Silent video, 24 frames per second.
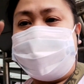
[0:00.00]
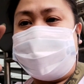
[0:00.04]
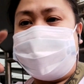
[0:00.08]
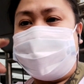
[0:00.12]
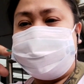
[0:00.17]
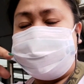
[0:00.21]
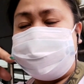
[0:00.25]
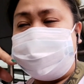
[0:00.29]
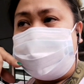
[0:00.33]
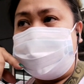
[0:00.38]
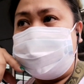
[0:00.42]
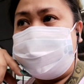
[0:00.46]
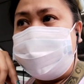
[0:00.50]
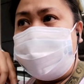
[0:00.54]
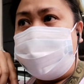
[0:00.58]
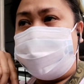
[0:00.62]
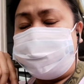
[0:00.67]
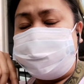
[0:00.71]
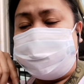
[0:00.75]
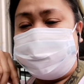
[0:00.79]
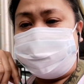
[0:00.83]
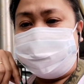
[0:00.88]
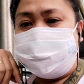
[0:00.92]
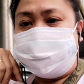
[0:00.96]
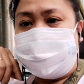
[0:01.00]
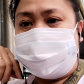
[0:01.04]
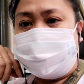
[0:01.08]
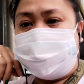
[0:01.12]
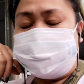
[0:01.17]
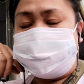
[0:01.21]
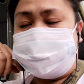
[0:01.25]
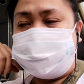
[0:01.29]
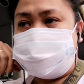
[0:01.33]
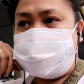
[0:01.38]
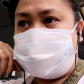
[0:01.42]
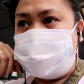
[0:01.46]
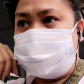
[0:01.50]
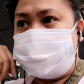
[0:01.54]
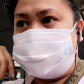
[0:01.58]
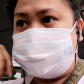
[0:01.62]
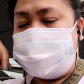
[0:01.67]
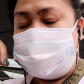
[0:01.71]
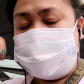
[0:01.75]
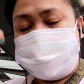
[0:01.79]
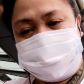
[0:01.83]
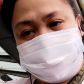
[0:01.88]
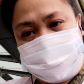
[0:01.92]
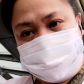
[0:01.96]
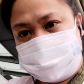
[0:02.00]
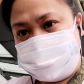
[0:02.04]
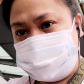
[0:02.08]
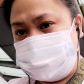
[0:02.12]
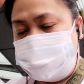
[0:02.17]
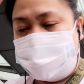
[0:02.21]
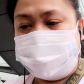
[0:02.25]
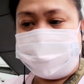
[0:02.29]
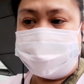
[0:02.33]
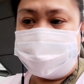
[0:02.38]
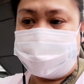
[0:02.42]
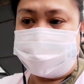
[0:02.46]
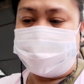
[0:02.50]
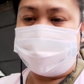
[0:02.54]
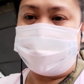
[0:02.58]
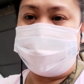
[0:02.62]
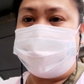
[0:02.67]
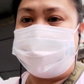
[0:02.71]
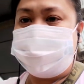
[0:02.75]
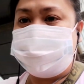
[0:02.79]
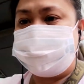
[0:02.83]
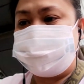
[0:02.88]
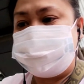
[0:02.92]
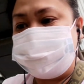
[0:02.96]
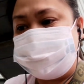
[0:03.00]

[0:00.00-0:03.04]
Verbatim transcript: nakasakay na ako tapunta ng post office, babalik ako.